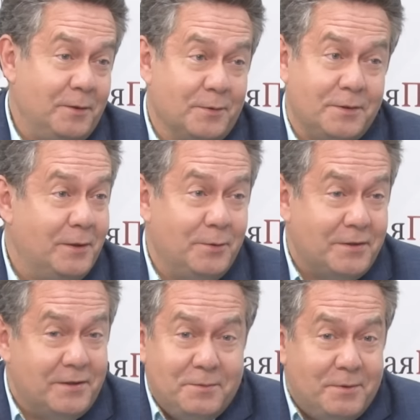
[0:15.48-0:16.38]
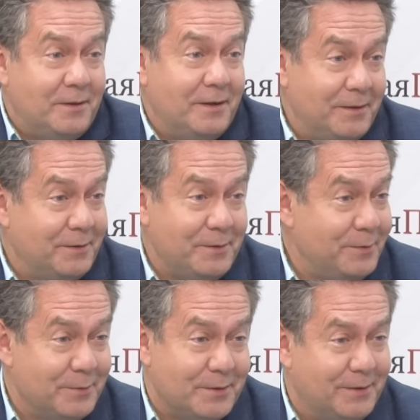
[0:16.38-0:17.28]
день узнаешь о себе какие-то
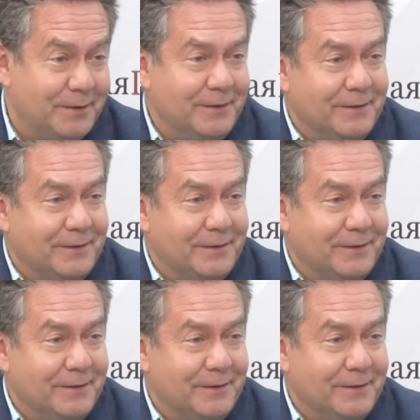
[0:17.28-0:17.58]
новости.